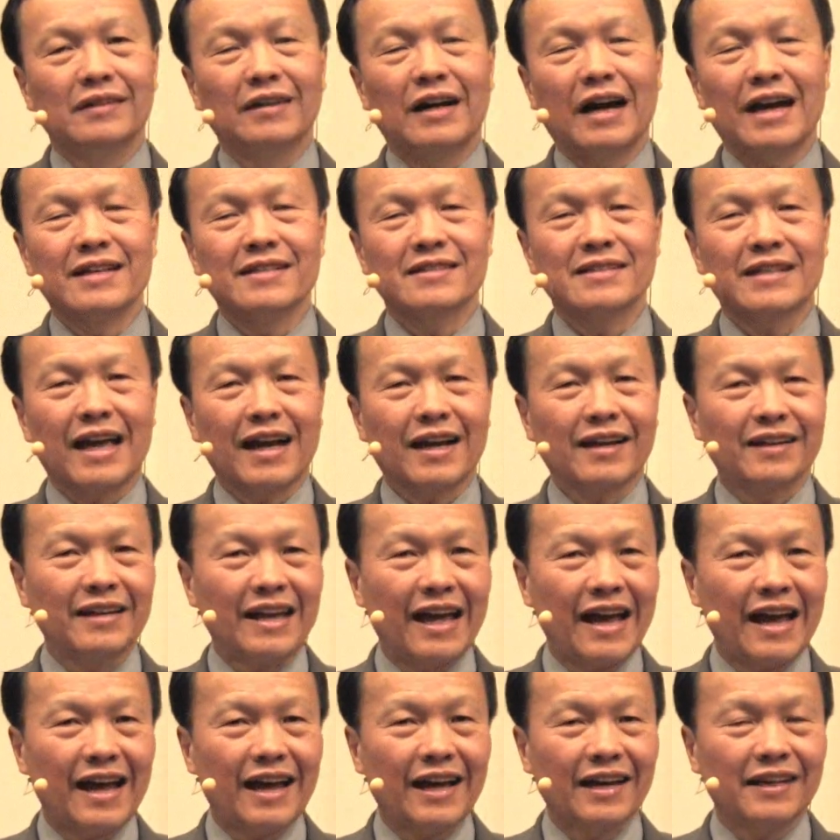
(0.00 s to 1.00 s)
ให้แสงแด
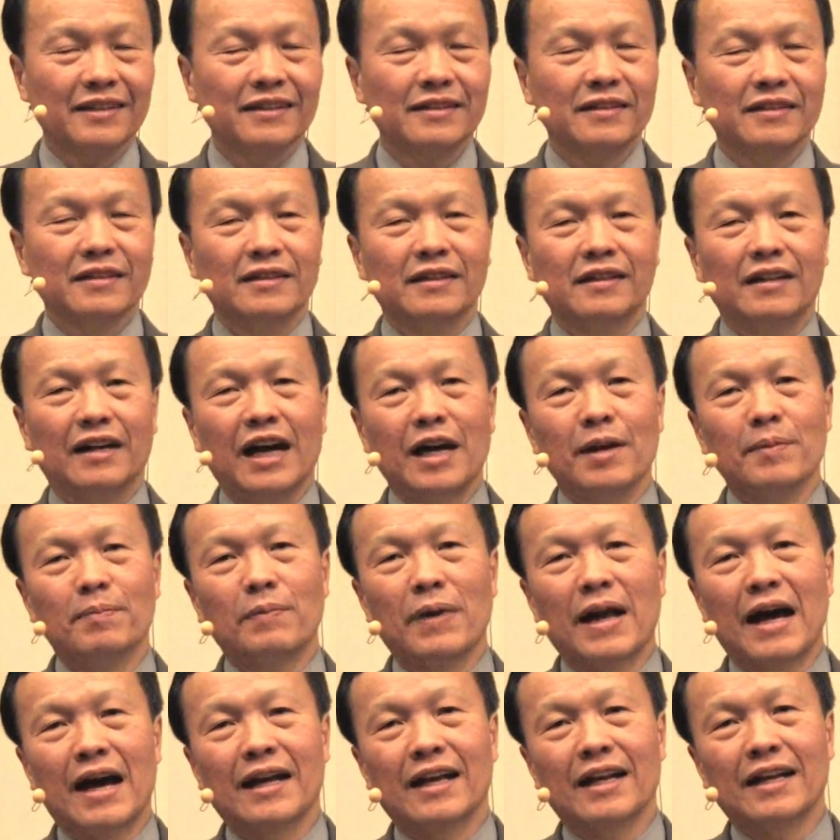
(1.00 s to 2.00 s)
ด ให้ป
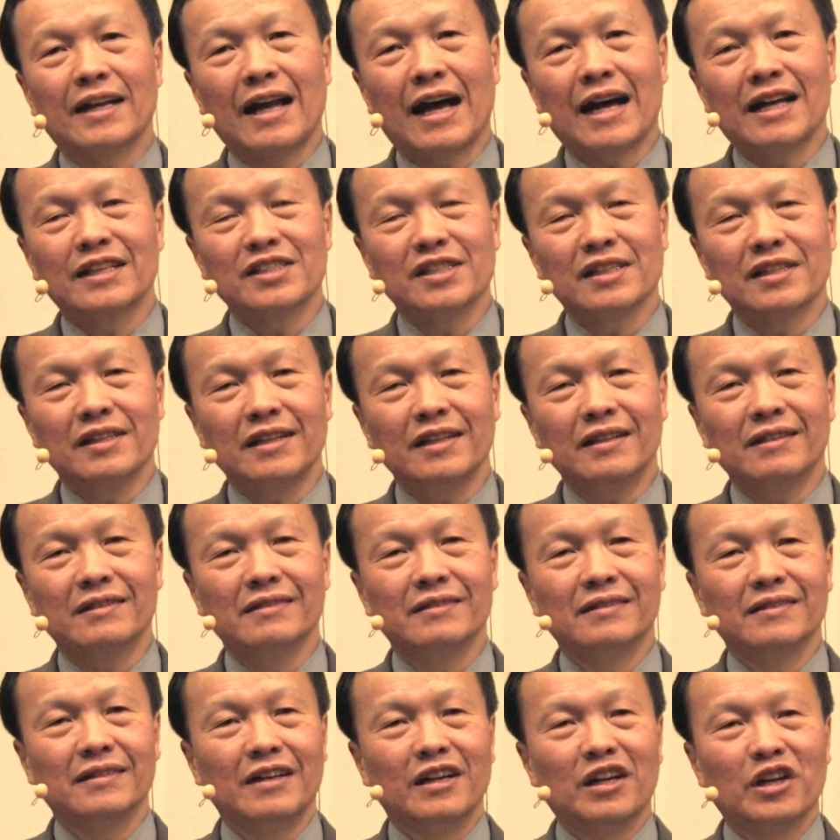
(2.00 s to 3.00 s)
ลานานาชนิด
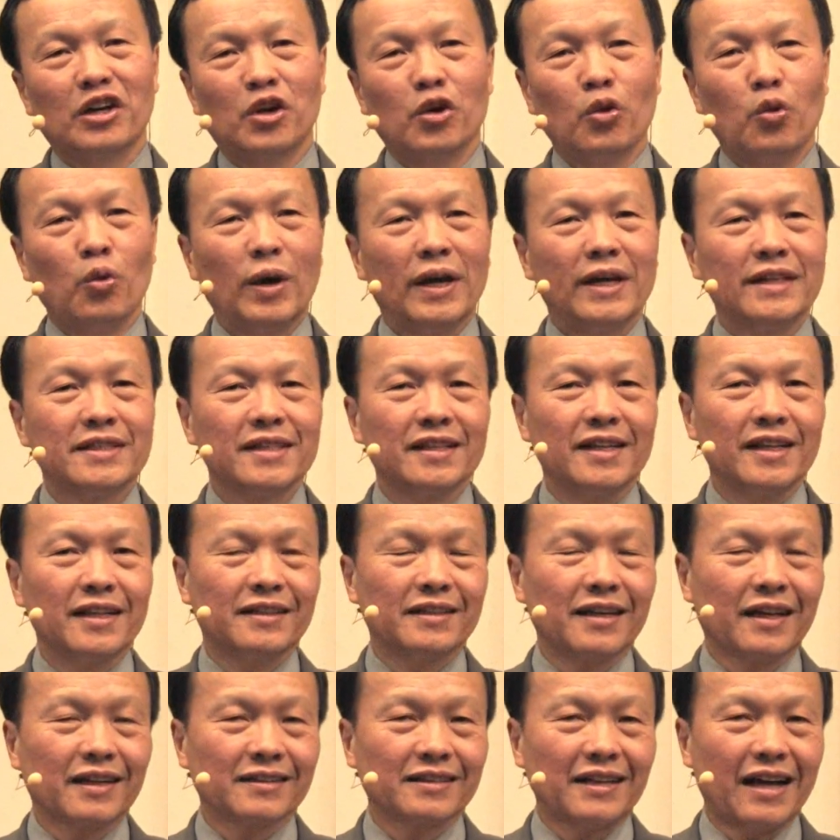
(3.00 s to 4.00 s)
กล้วยชนิด
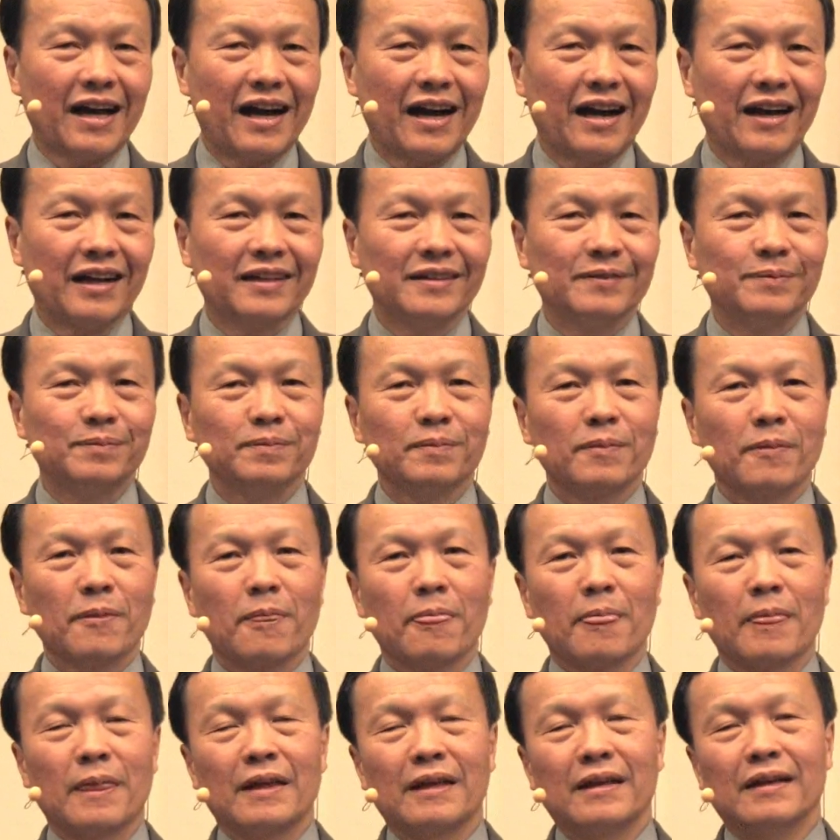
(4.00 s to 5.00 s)
ต่าง
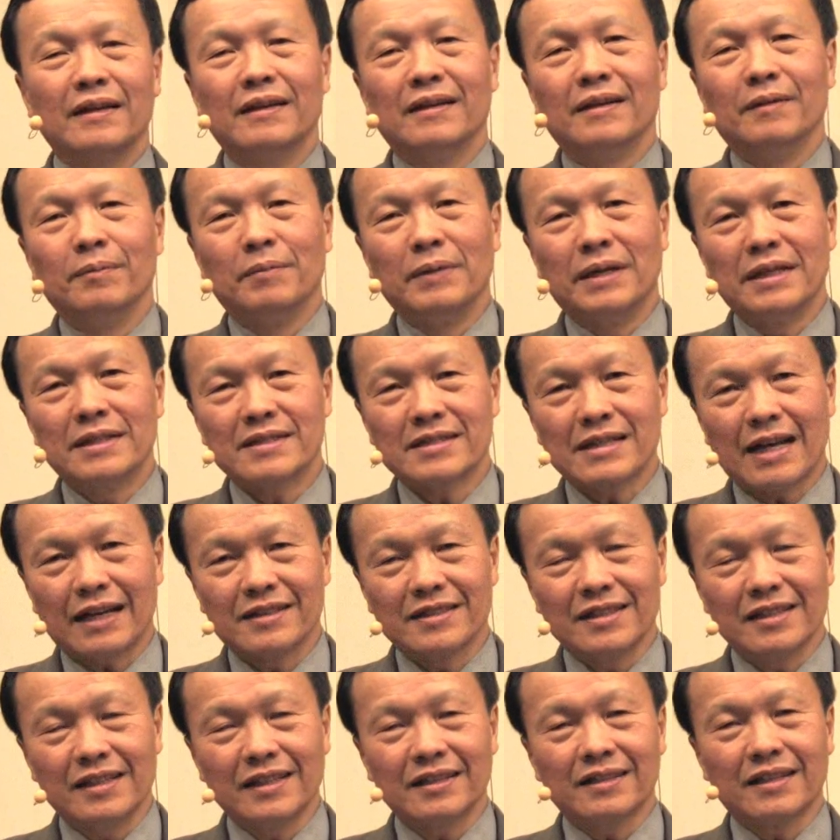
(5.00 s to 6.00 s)
มีสัตว์
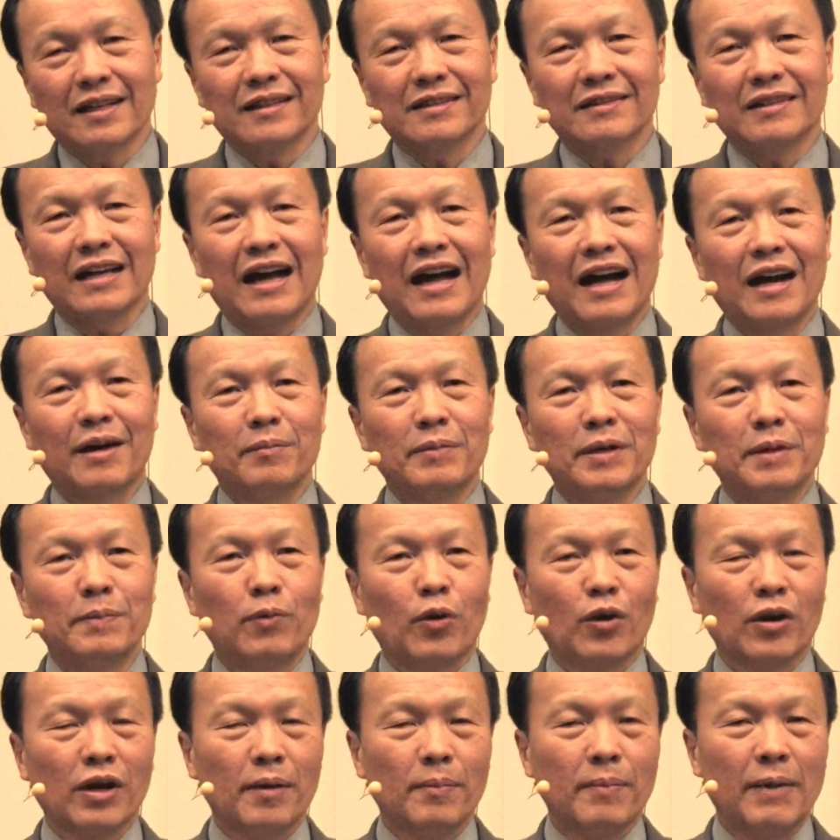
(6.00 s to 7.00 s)
ชนิดต่าง ๆ มีผ
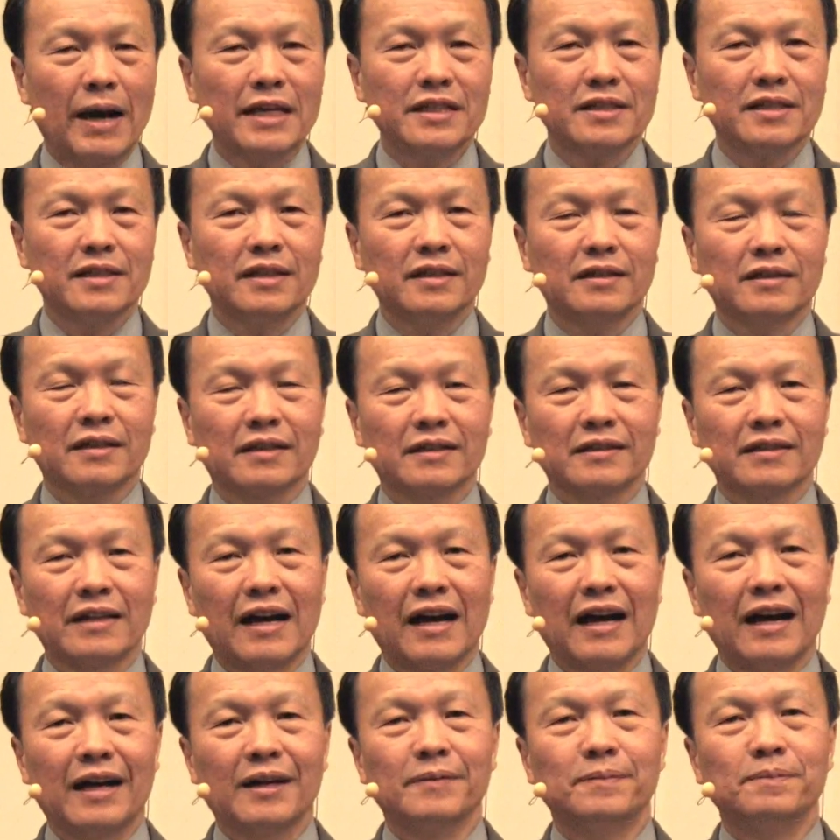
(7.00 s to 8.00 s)
ลไม้ชนิด
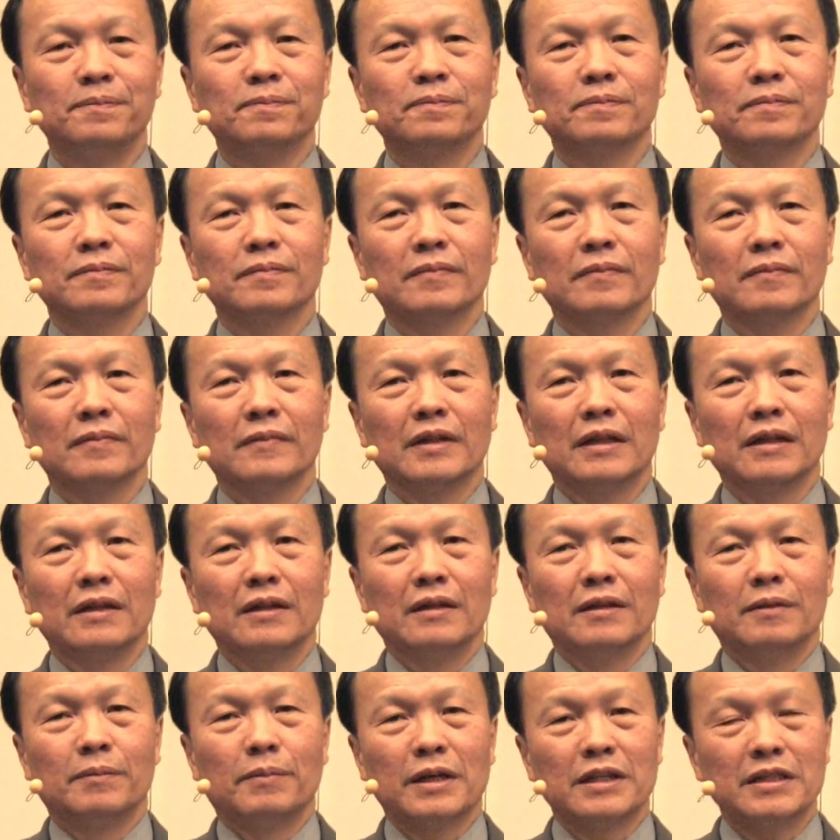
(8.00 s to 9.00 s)
ต่า
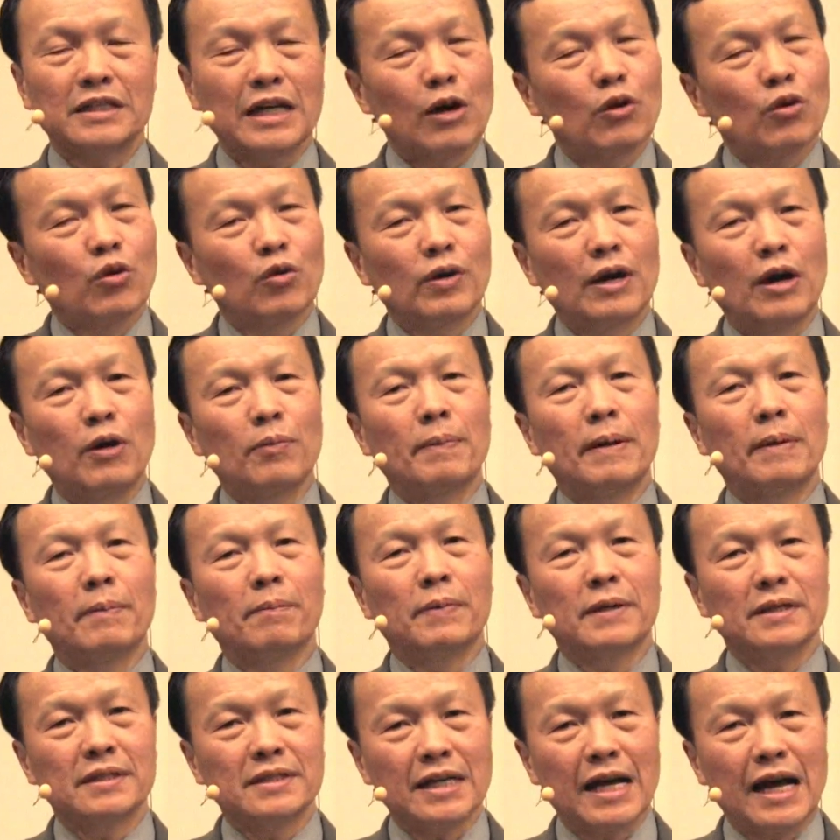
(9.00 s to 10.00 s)
งๆ พระเจ้าของเราเป็นพ
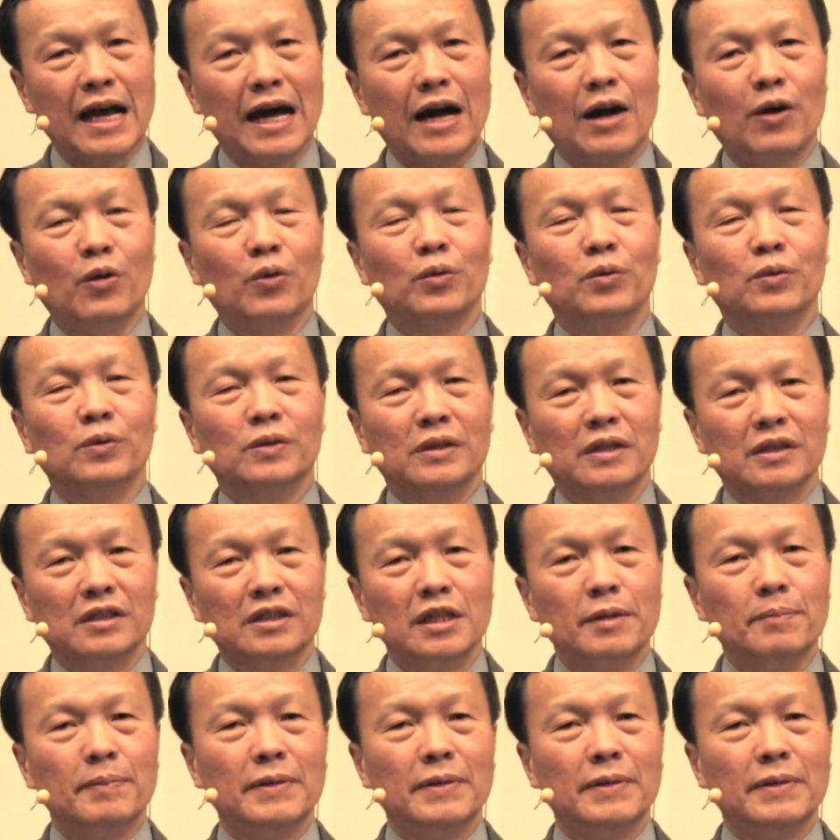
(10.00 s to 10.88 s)
ระเจ้าที่